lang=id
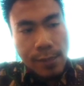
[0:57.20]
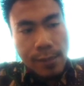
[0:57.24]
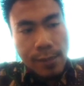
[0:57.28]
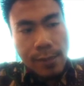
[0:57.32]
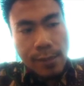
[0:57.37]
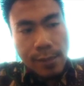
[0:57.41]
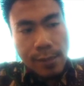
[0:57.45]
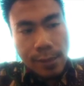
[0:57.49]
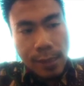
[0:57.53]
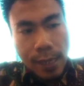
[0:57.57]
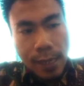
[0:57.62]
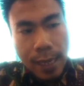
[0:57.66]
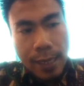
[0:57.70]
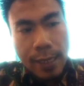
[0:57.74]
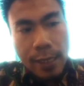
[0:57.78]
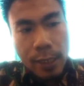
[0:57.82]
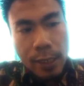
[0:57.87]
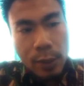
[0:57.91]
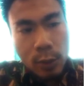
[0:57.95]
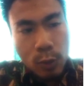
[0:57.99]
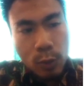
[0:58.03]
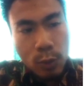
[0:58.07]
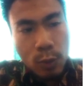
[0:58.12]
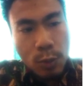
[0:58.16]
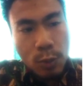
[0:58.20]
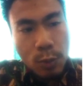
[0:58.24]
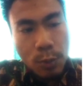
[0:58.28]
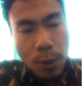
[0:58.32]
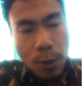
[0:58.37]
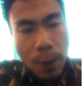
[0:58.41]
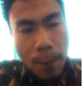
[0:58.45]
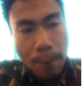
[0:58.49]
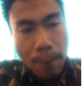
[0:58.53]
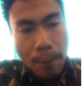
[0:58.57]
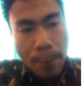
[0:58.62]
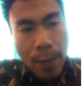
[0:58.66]
Selain itu,
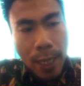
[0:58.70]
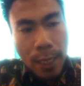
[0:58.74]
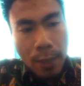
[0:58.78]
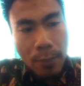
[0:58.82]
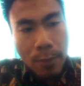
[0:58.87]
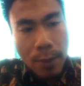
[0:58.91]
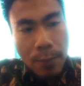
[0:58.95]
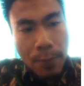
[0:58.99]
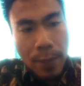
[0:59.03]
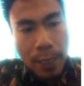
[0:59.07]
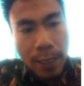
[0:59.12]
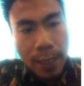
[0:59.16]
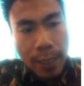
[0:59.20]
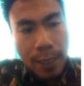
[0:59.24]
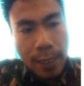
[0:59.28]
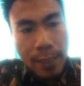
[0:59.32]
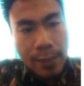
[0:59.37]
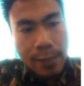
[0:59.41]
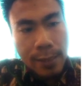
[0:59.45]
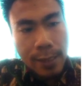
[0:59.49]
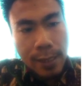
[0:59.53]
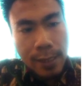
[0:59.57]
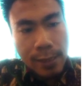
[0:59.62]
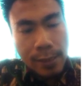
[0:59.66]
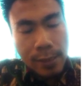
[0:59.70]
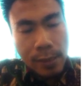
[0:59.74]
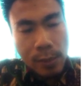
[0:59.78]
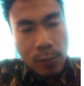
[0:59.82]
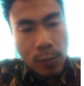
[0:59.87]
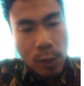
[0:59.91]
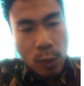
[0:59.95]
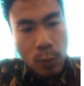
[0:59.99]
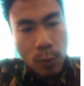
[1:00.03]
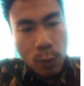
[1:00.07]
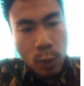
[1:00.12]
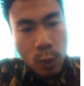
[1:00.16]
para bapak gereja
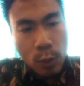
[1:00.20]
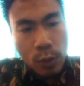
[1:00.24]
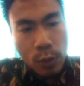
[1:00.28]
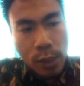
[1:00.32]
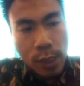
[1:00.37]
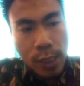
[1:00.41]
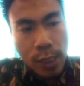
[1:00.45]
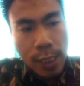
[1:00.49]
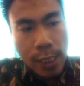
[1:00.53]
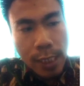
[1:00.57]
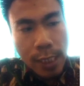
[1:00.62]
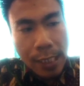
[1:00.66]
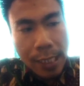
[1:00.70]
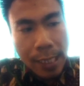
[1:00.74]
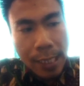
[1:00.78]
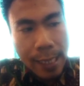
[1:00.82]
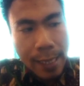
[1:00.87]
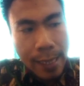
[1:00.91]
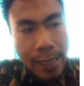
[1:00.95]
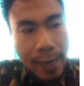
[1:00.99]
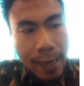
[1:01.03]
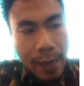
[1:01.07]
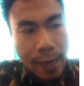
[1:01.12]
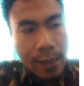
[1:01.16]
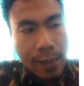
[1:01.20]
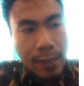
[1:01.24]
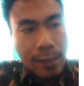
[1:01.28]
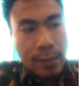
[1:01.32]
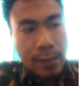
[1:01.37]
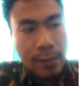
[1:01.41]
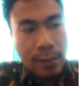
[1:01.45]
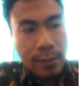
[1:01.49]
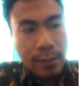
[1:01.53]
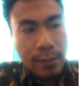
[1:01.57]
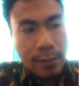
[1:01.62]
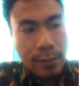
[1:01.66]
sebelum konsili
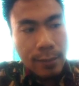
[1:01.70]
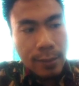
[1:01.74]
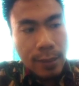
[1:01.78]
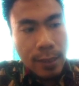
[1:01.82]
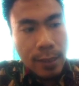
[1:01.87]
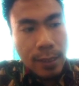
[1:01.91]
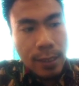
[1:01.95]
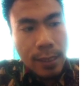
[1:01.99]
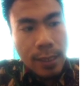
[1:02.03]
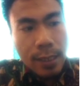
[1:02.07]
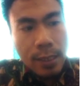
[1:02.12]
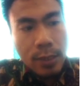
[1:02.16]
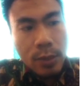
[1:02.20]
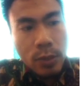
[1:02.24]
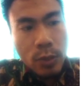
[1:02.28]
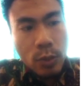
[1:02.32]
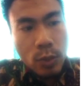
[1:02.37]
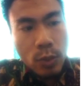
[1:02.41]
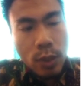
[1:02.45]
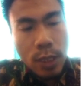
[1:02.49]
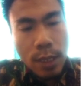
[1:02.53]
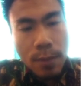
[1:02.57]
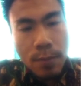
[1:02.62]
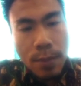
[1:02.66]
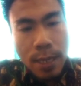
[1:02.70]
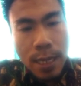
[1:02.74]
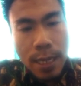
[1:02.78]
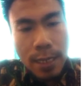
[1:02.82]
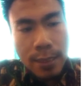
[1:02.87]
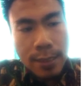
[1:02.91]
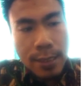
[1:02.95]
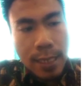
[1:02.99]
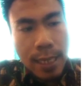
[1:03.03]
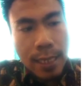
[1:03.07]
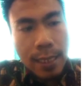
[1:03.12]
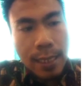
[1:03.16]
Nikea juga
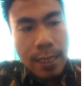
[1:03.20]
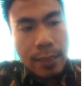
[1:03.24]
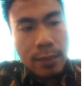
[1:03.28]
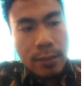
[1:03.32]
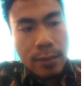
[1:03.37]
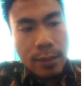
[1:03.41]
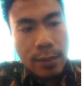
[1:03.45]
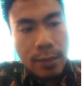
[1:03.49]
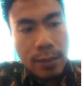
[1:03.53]
mengajarkan